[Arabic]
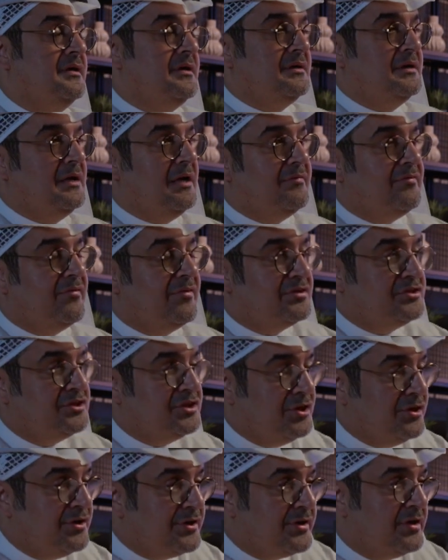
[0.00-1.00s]
يحفظ
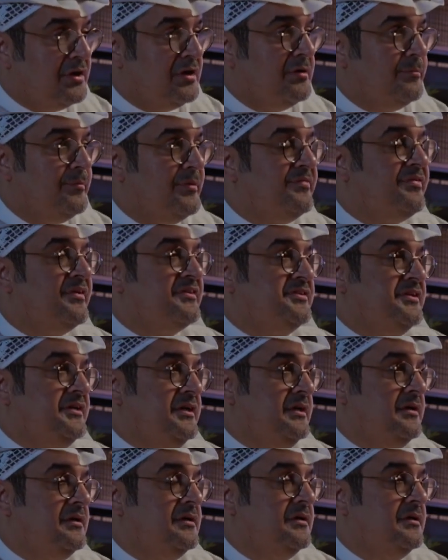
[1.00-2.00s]
الشعر
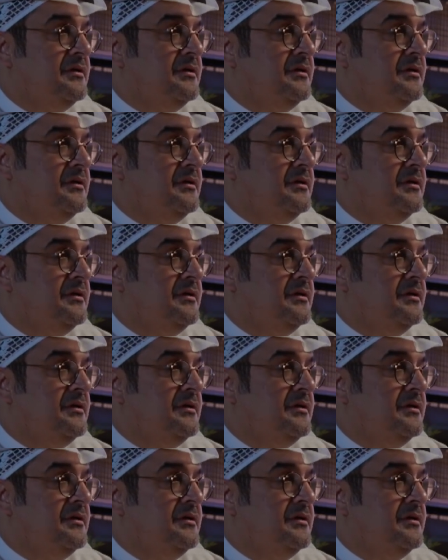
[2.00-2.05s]
بالفصيح